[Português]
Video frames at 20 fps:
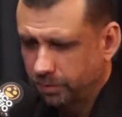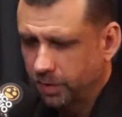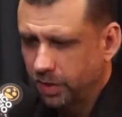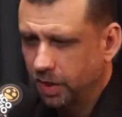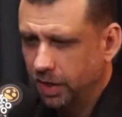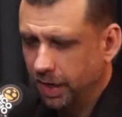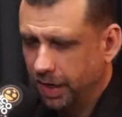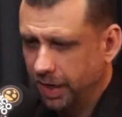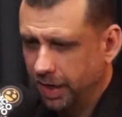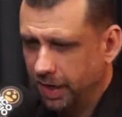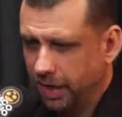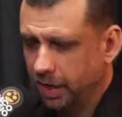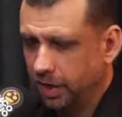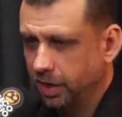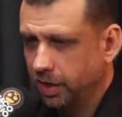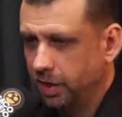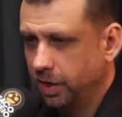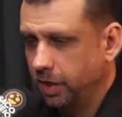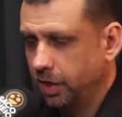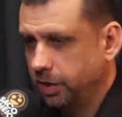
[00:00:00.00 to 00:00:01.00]
é,
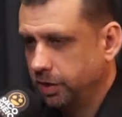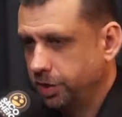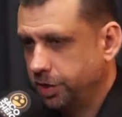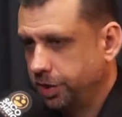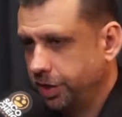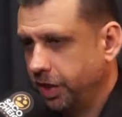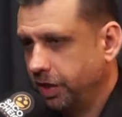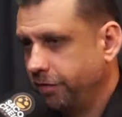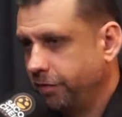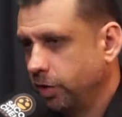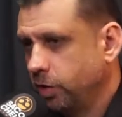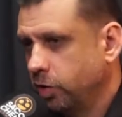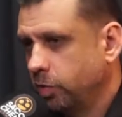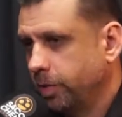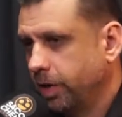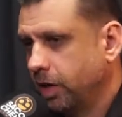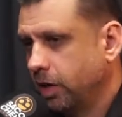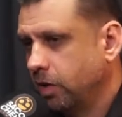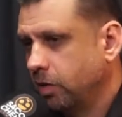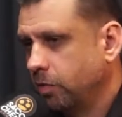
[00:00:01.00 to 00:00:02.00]
tinha havido
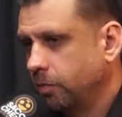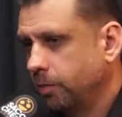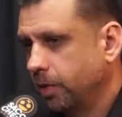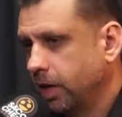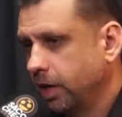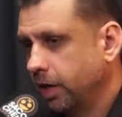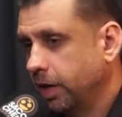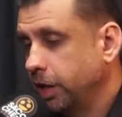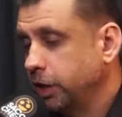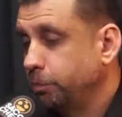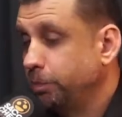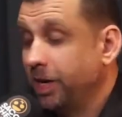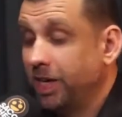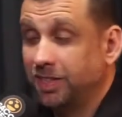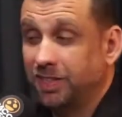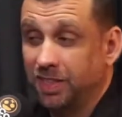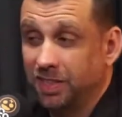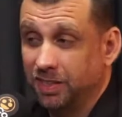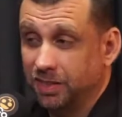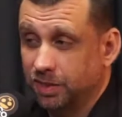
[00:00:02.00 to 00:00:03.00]
uma, uma grande
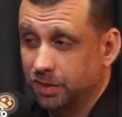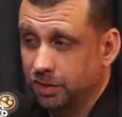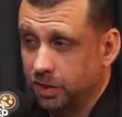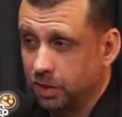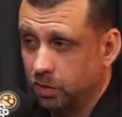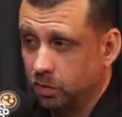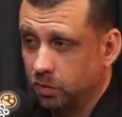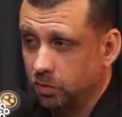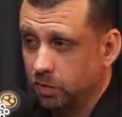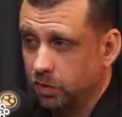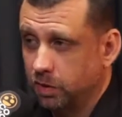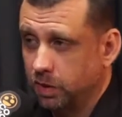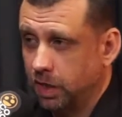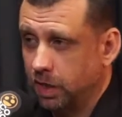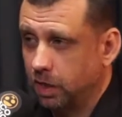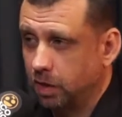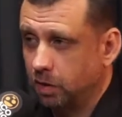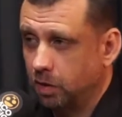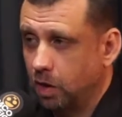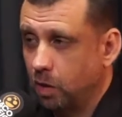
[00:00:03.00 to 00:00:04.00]
perseguição, né?
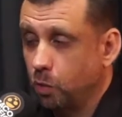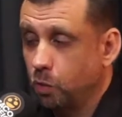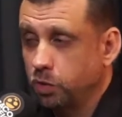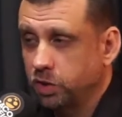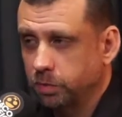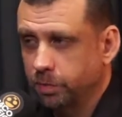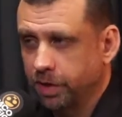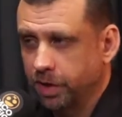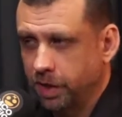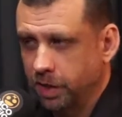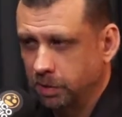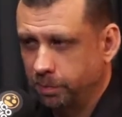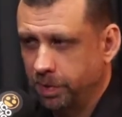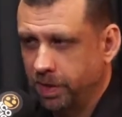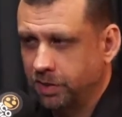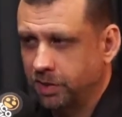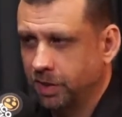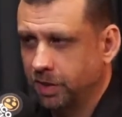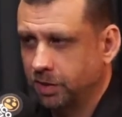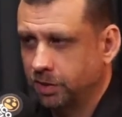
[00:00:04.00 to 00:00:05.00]
a última grande
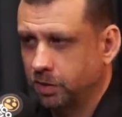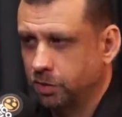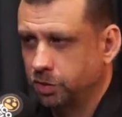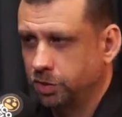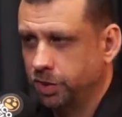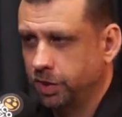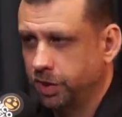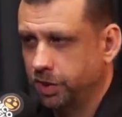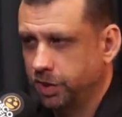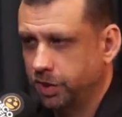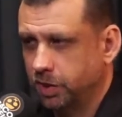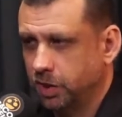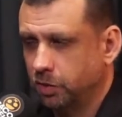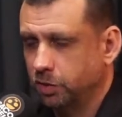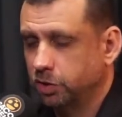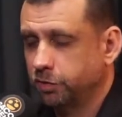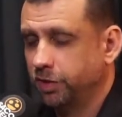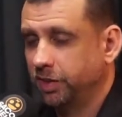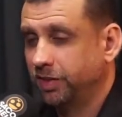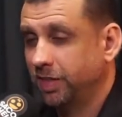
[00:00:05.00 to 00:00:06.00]
perseguição dos
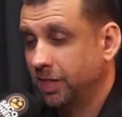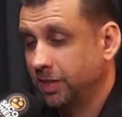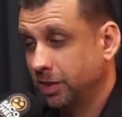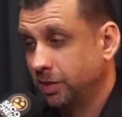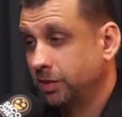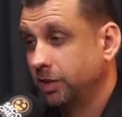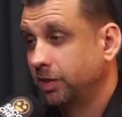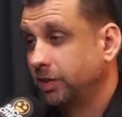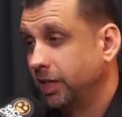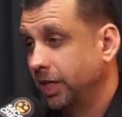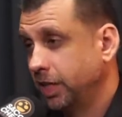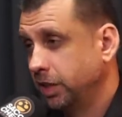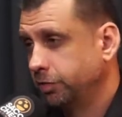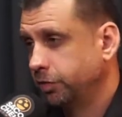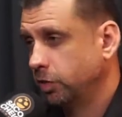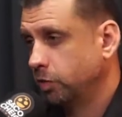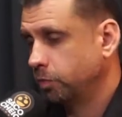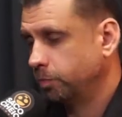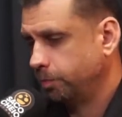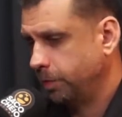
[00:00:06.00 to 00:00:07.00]
cristãos foi 303,
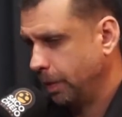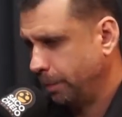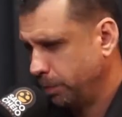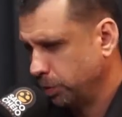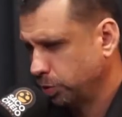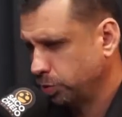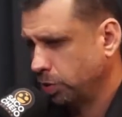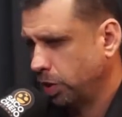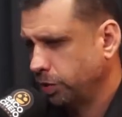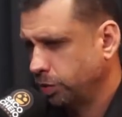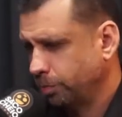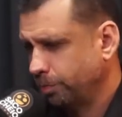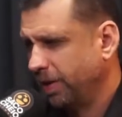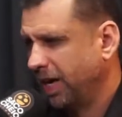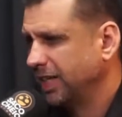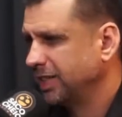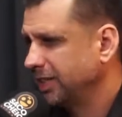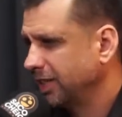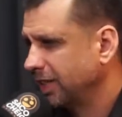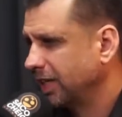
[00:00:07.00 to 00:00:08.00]
foi um episódio
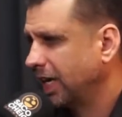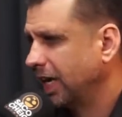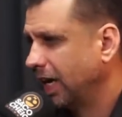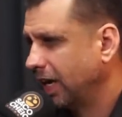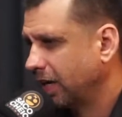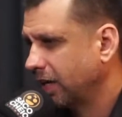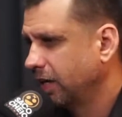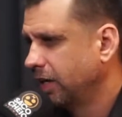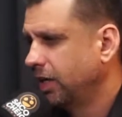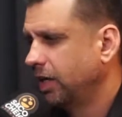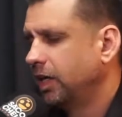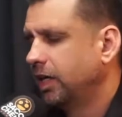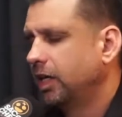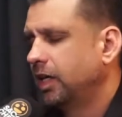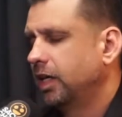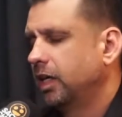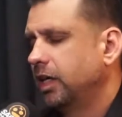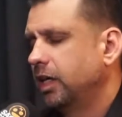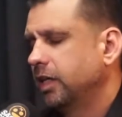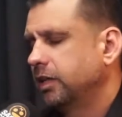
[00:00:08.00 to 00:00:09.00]
basilar
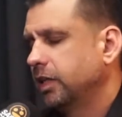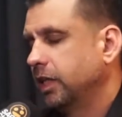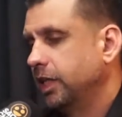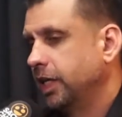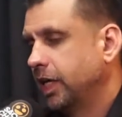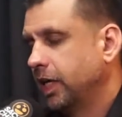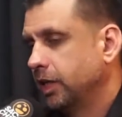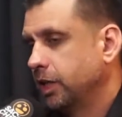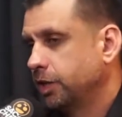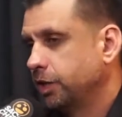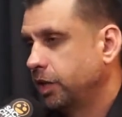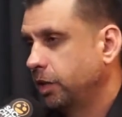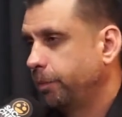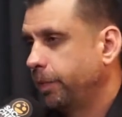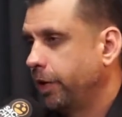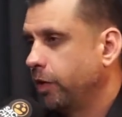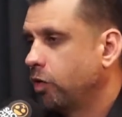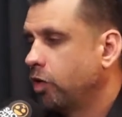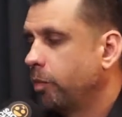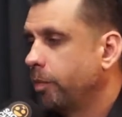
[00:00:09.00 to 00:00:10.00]
da decadência do
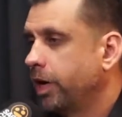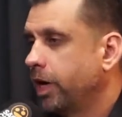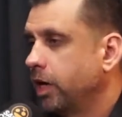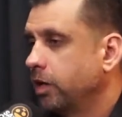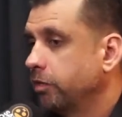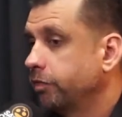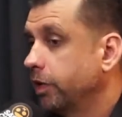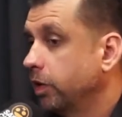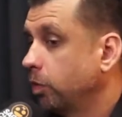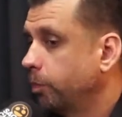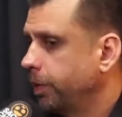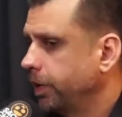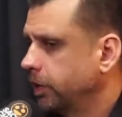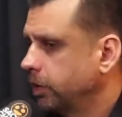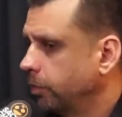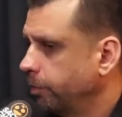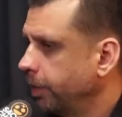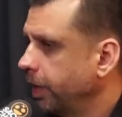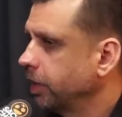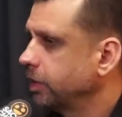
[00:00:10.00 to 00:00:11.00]
Império Romano. Eu falei, opa,
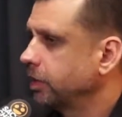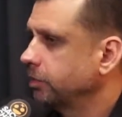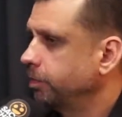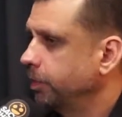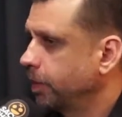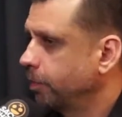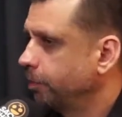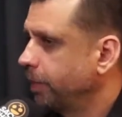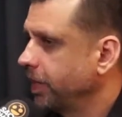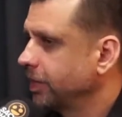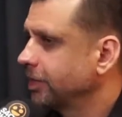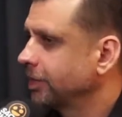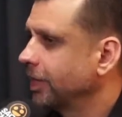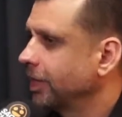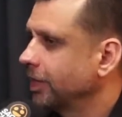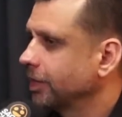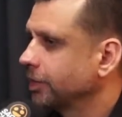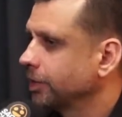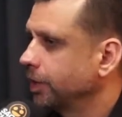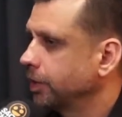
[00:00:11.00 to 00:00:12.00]
então parece, parece
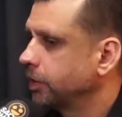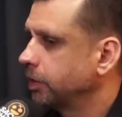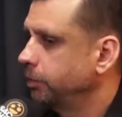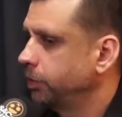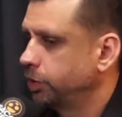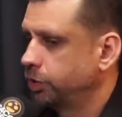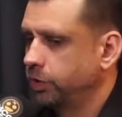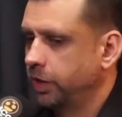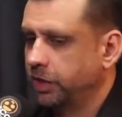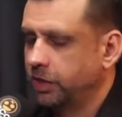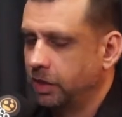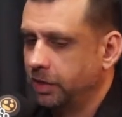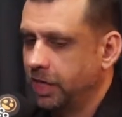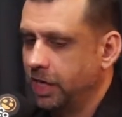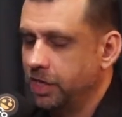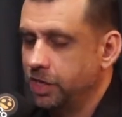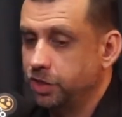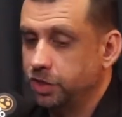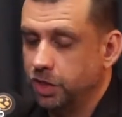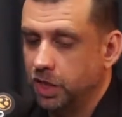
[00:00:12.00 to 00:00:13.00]
interessante, mistura, tem
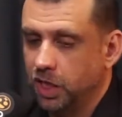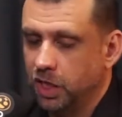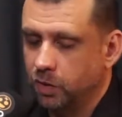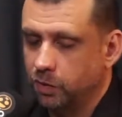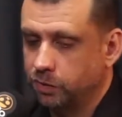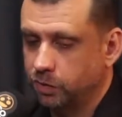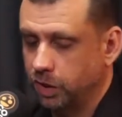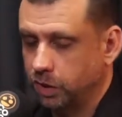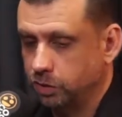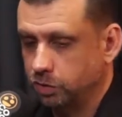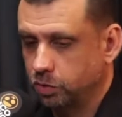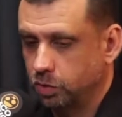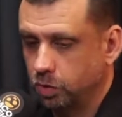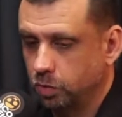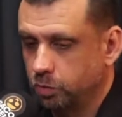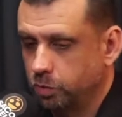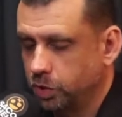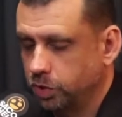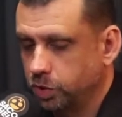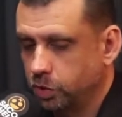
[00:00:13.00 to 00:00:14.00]
religião, tem
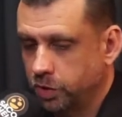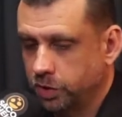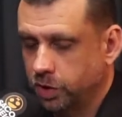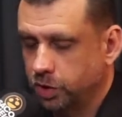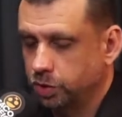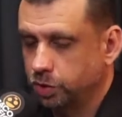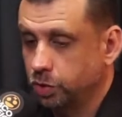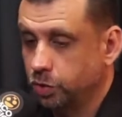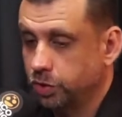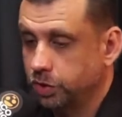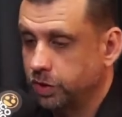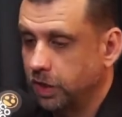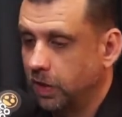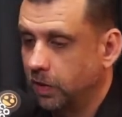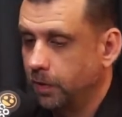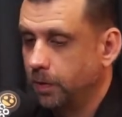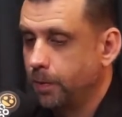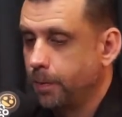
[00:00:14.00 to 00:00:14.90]
tudo, um monte de coisa junto e tal.